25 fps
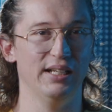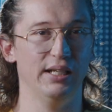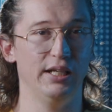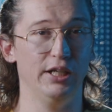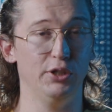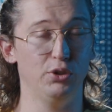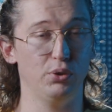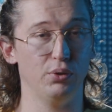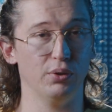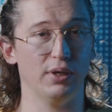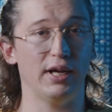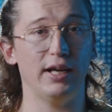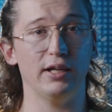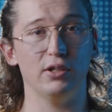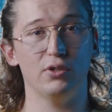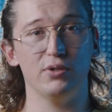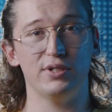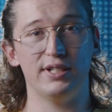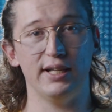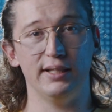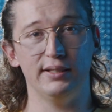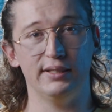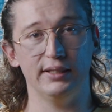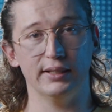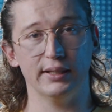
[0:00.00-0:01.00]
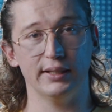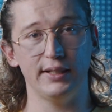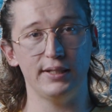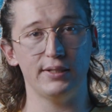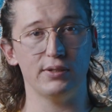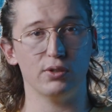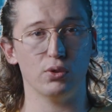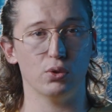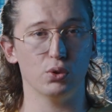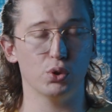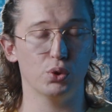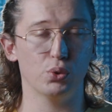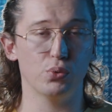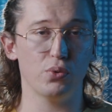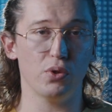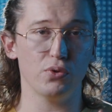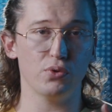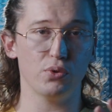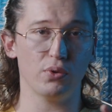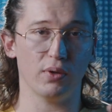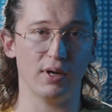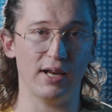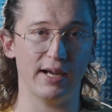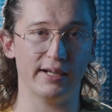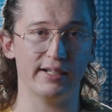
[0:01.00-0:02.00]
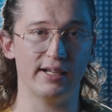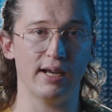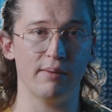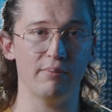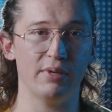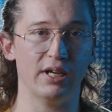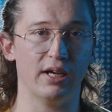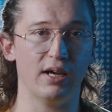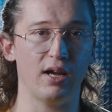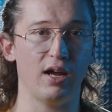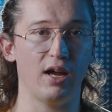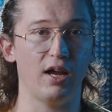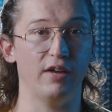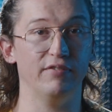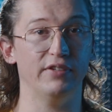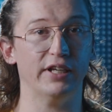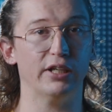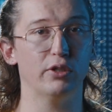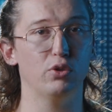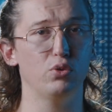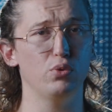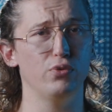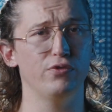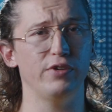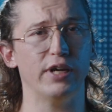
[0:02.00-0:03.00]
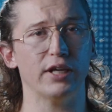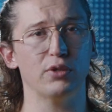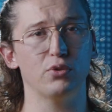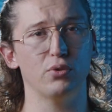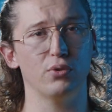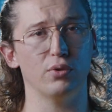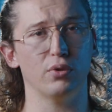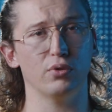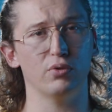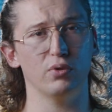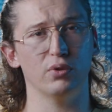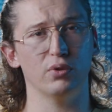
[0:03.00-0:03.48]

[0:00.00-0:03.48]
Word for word: Et tu règles cet iris en jouant sur la caméra avec l'ouverture